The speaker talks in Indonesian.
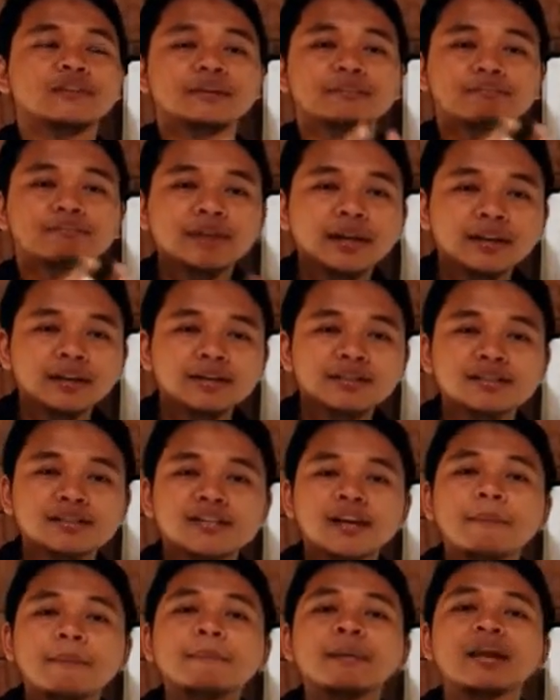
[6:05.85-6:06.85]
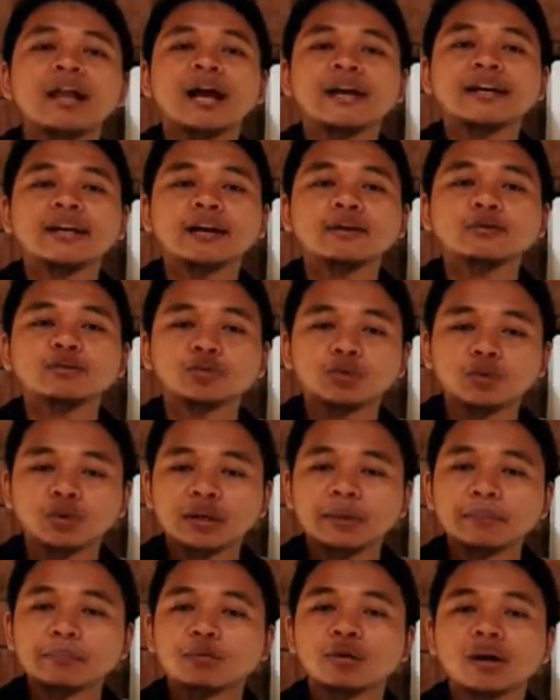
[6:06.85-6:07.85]
it means dia pelayan untuk
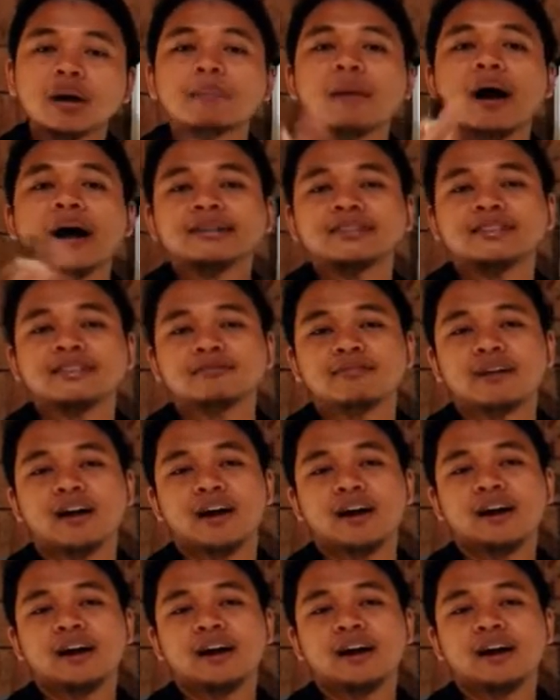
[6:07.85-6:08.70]
himpunan mahasiswa